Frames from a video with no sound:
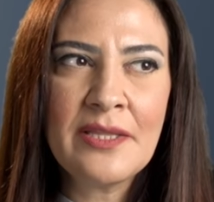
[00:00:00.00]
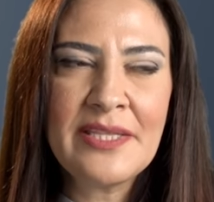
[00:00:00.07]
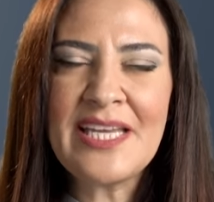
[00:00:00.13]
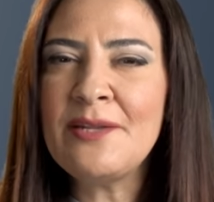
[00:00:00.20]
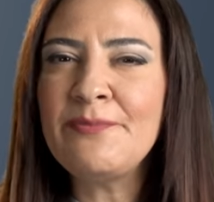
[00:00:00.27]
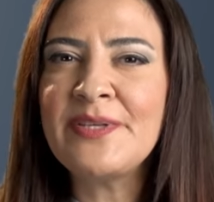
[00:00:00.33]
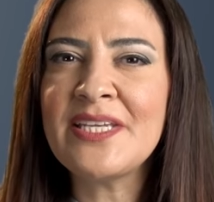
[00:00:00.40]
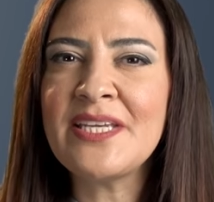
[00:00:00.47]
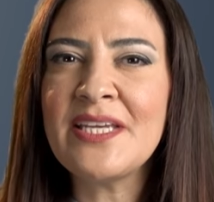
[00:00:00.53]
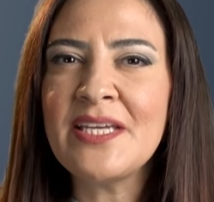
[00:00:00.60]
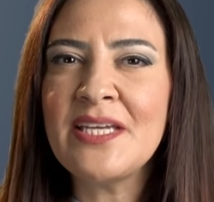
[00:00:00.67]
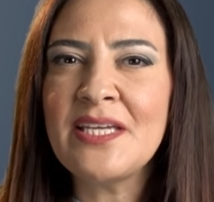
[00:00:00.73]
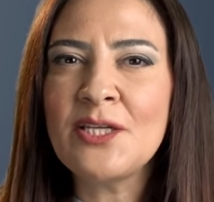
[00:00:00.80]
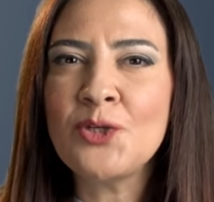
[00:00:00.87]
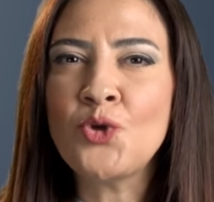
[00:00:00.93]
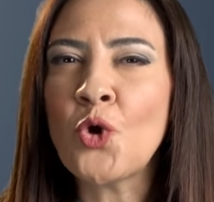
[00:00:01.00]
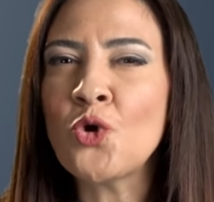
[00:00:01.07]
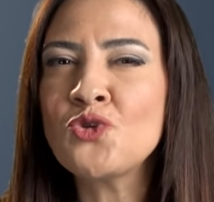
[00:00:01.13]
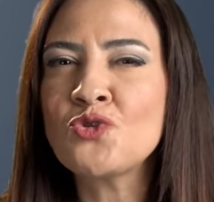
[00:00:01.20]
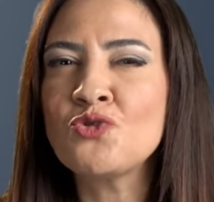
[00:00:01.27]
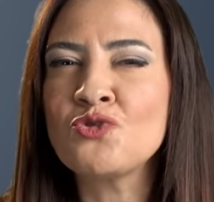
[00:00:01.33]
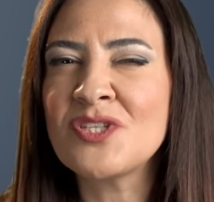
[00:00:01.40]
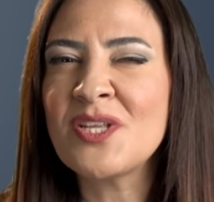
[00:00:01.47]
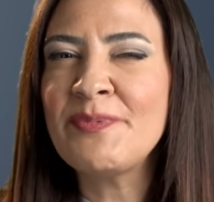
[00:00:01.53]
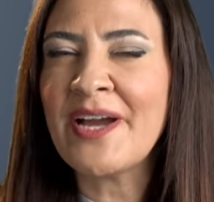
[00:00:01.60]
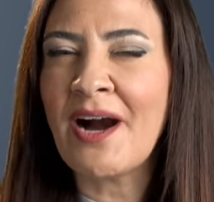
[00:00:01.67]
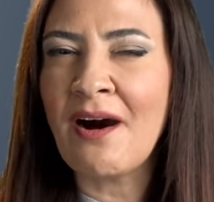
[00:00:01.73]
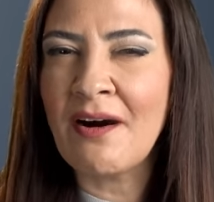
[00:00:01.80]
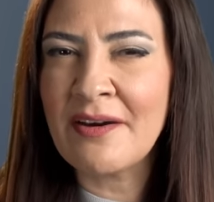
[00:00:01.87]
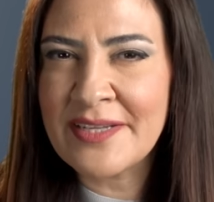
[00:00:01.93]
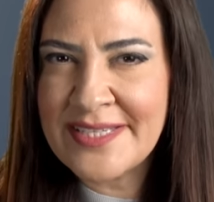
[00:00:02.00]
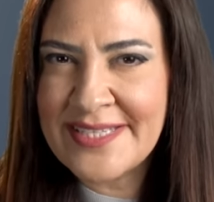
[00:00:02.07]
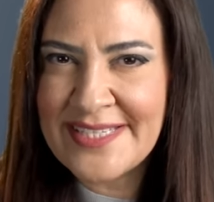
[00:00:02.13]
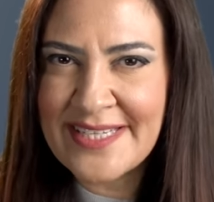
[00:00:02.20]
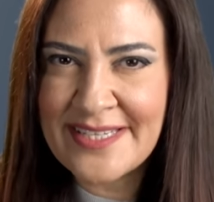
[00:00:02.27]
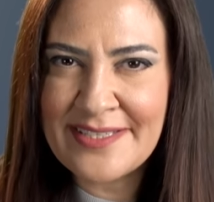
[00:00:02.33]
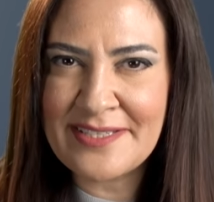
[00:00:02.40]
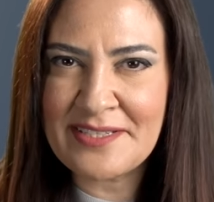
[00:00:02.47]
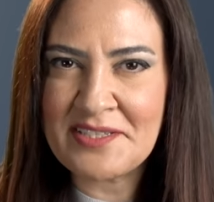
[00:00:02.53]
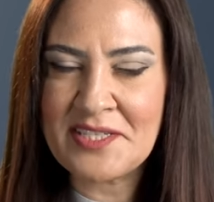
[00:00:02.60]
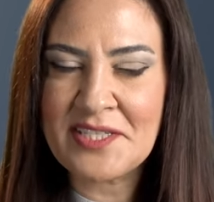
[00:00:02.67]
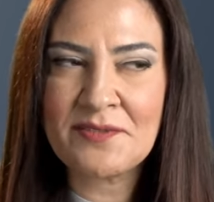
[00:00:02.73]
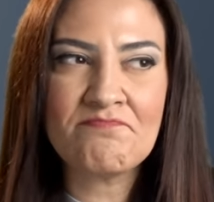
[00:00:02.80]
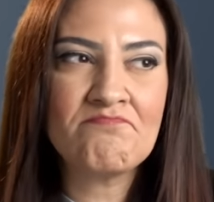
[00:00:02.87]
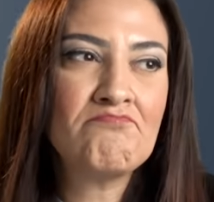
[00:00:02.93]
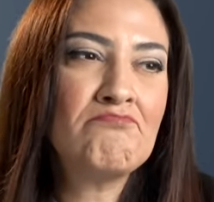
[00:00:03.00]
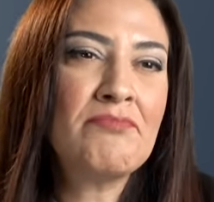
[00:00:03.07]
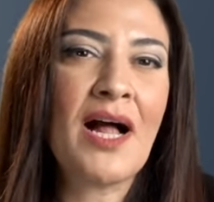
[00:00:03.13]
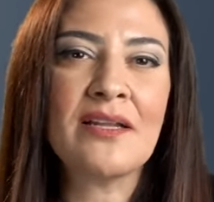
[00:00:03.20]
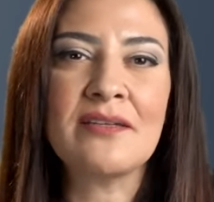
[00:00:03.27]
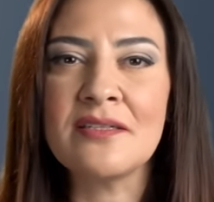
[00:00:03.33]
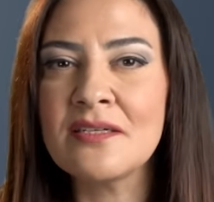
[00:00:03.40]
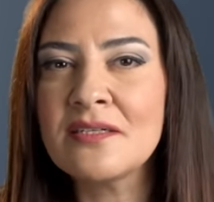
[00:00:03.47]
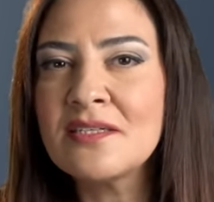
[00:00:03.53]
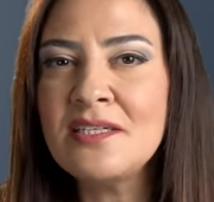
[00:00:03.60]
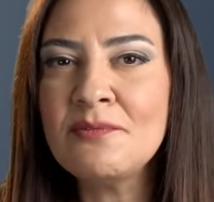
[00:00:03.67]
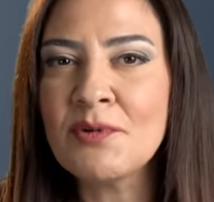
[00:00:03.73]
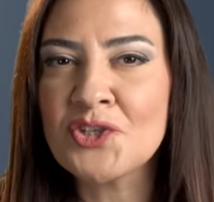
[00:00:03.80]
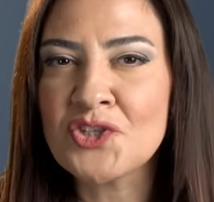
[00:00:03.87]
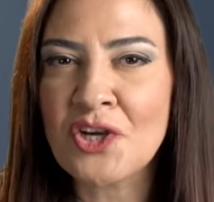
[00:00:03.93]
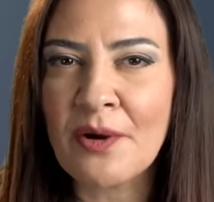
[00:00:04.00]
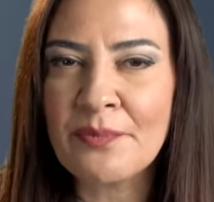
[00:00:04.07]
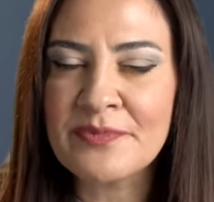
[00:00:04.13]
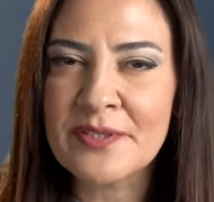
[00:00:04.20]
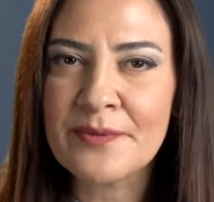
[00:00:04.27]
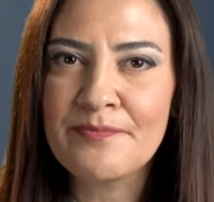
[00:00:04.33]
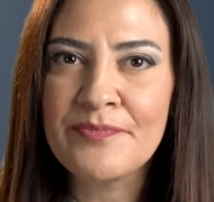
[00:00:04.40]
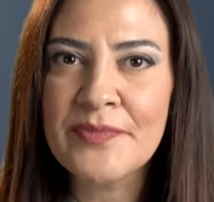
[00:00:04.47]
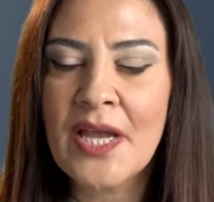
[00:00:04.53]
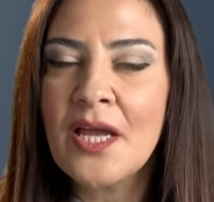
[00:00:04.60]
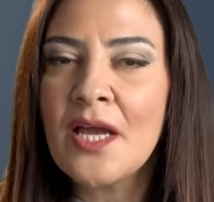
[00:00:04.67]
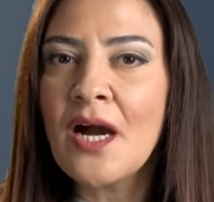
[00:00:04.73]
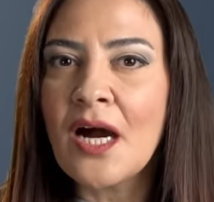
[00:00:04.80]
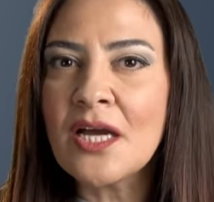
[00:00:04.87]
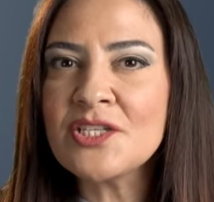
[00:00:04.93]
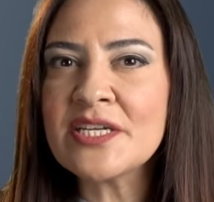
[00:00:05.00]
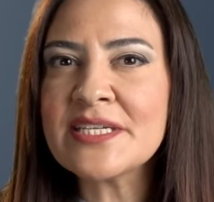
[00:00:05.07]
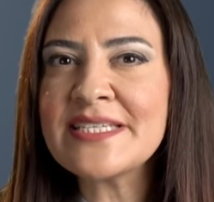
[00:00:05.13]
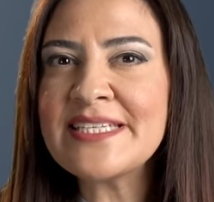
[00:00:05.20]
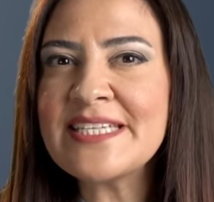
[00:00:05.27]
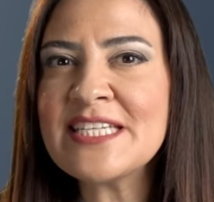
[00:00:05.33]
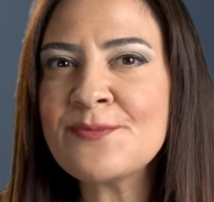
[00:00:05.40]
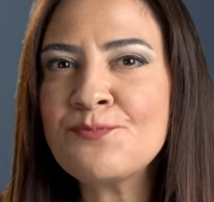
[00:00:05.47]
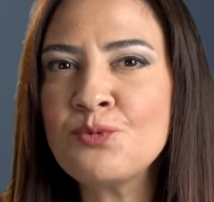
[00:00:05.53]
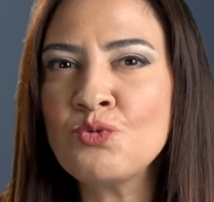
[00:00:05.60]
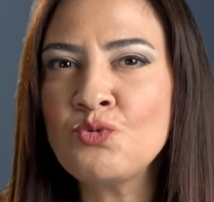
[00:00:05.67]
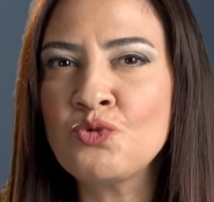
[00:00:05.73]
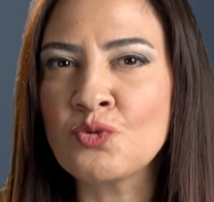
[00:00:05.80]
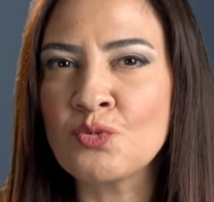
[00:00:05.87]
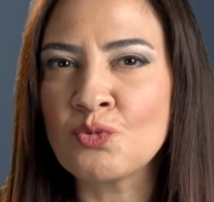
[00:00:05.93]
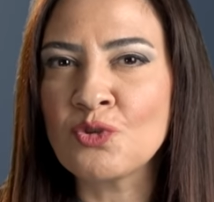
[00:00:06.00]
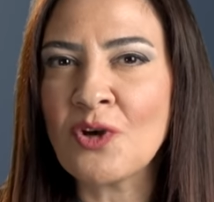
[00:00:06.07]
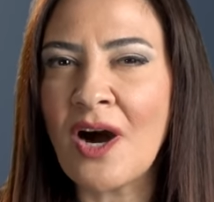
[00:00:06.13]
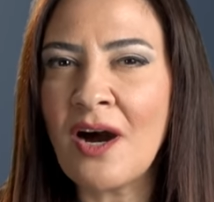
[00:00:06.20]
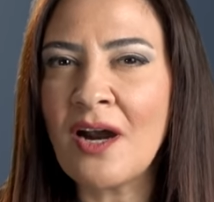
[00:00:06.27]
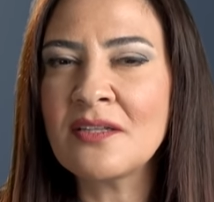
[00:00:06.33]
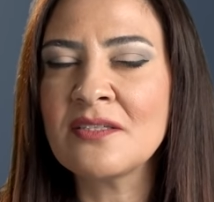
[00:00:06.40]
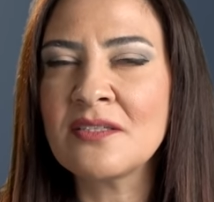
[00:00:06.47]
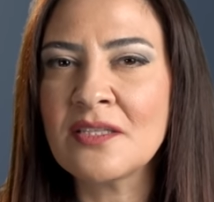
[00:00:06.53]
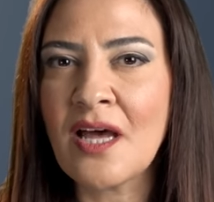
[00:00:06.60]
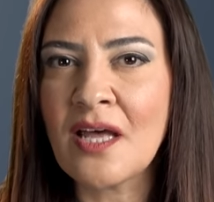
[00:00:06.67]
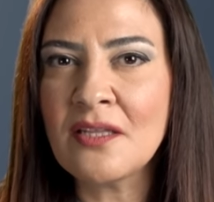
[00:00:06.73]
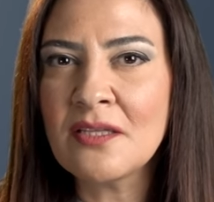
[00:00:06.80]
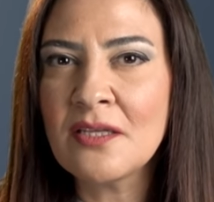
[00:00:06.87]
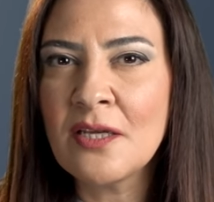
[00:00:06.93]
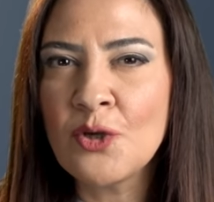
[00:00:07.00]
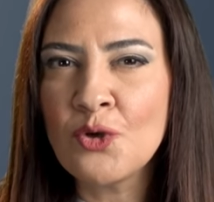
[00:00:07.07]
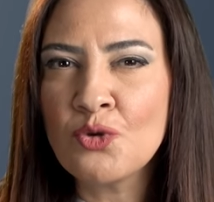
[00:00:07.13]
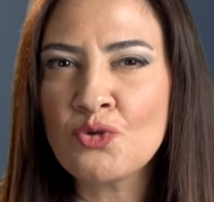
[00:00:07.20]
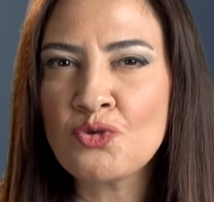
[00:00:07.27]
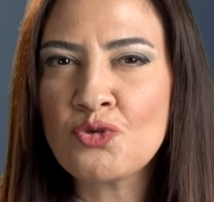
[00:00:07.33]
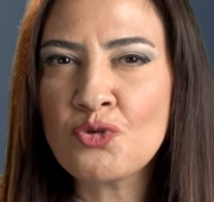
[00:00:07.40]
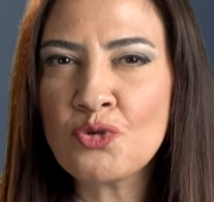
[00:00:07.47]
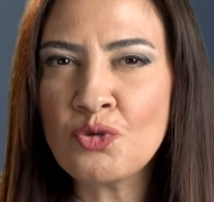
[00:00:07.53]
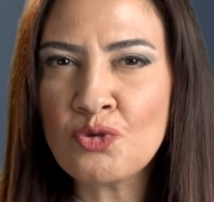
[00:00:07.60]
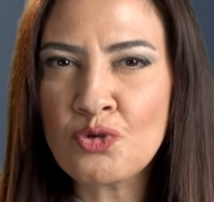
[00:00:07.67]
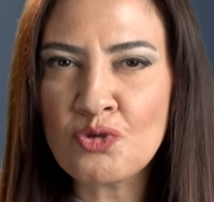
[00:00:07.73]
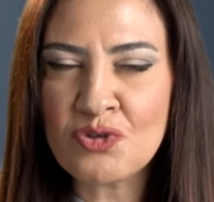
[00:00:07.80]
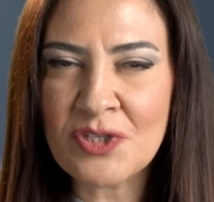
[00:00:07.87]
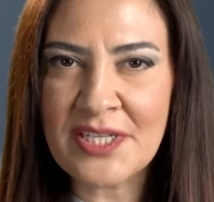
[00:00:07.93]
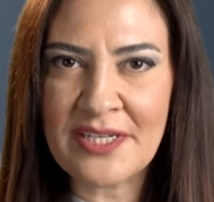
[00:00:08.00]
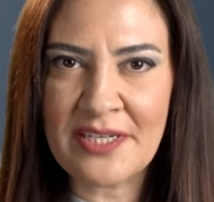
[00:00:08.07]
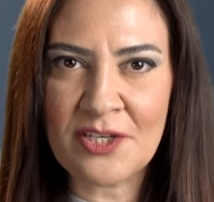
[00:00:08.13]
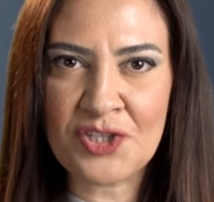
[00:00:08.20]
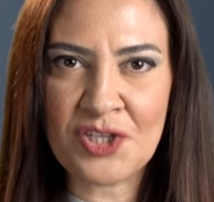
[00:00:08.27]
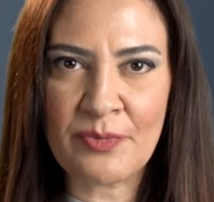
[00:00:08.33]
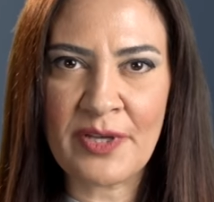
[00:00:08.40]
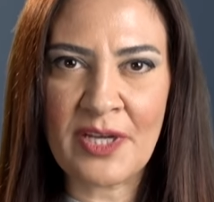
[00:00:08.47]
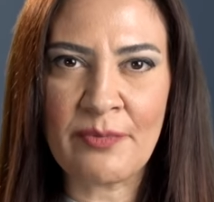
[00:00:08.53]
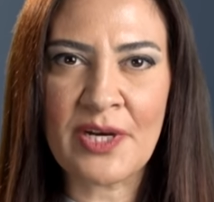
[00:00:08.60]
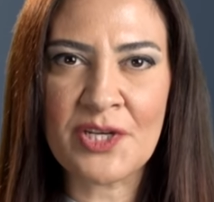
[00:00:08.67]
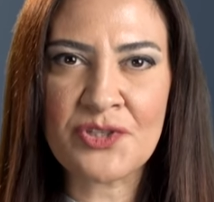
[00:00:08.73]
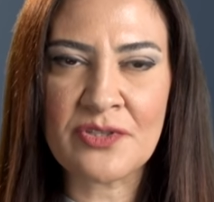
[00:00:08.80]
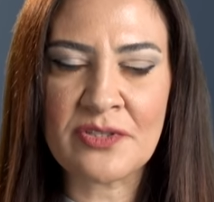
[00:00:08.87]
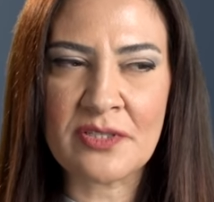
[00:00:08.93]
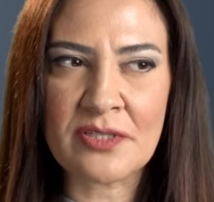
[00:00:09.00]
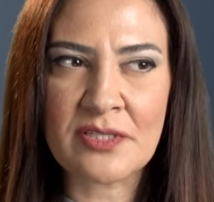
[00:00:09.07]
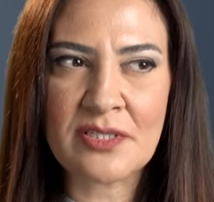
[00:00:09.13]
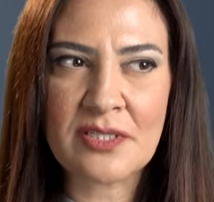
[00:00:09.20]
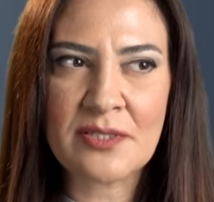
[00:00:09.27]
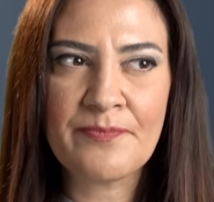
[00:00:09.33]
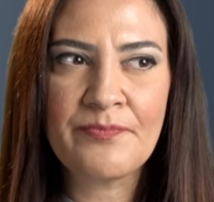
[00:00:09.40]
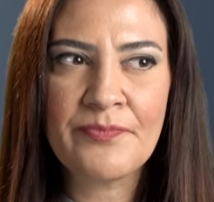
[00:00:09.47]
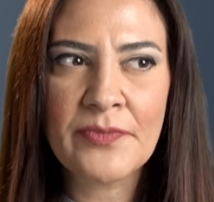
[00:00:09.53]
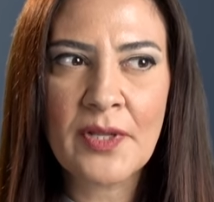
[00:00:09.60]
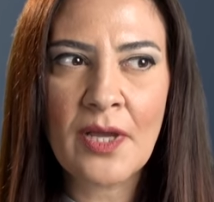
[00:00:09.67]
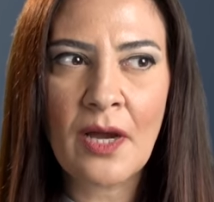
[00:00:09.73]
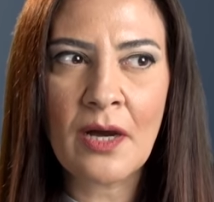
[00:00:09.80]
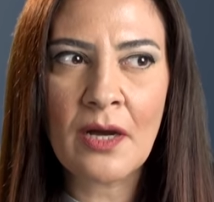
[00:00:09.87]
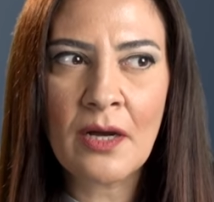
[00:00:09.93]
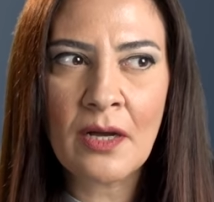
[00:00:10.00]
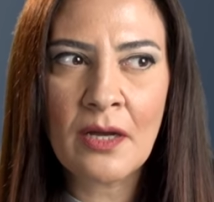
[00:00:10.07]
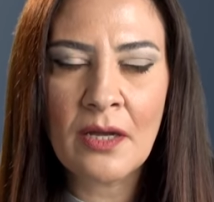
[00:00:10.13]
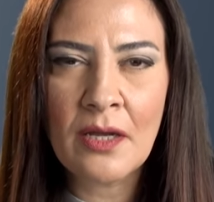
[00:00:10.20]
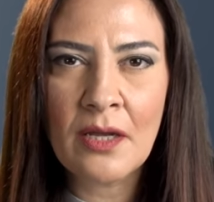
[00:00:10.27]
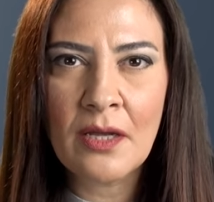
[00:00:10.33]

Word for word: Diyelim ki göğsünüzde bir ağrı hissettiniz. Belki de klima çarptı. Ancak siz bu durumun ardından şu düşünceleri yaşamaya başladınız. Aha